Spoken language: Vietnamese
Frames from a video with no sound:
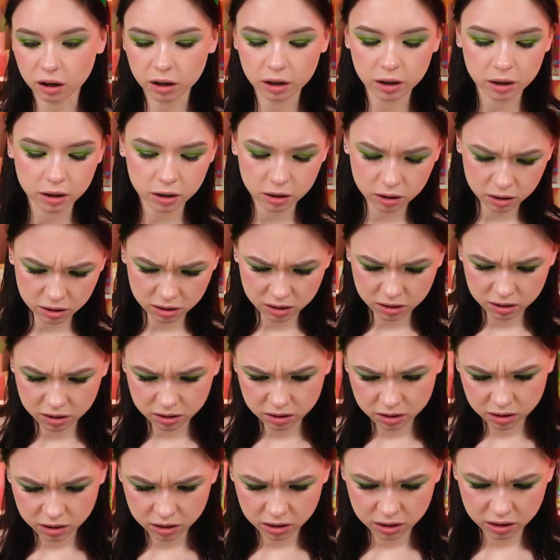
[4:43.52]
thôi mà.
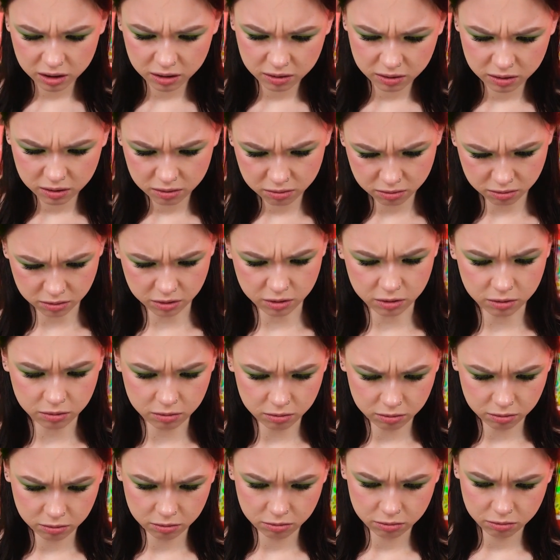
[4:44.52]
um,
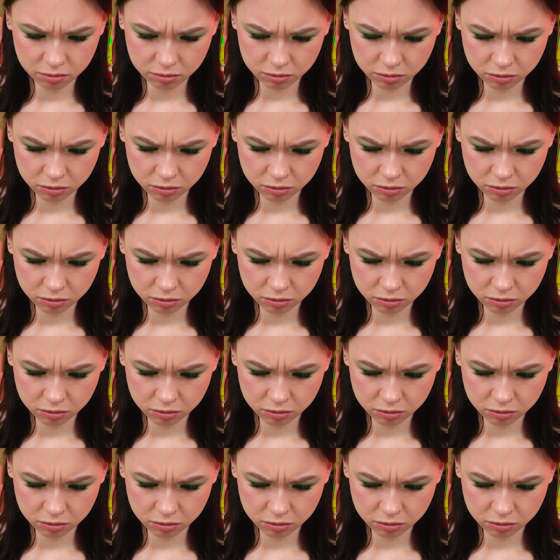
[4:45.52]
Chờ chút.